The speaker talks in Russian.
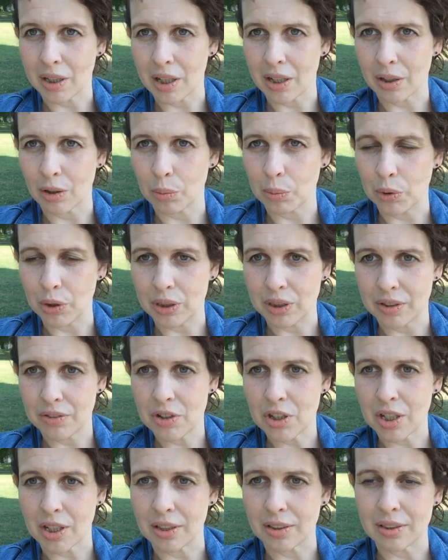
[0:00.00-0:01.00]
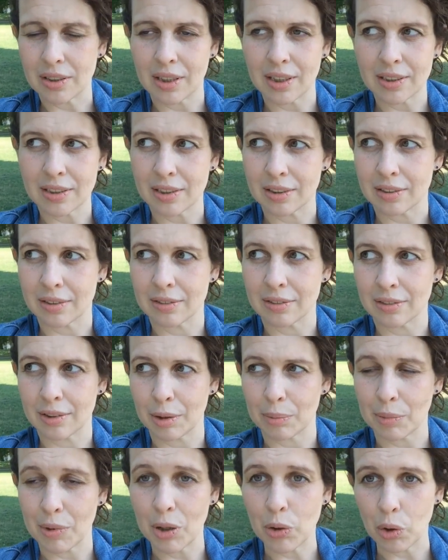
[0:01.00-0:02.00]
как любой девочке, интересно,
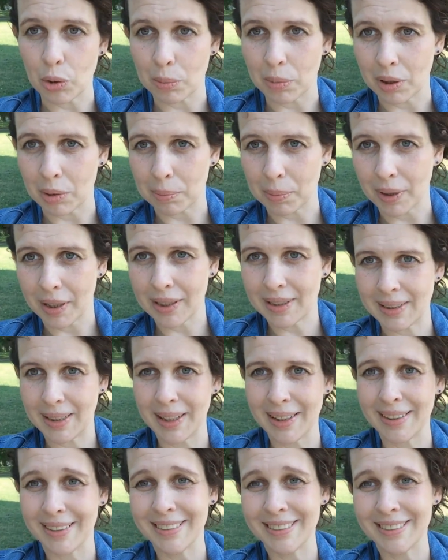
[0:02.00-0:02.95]
там, какое было платье,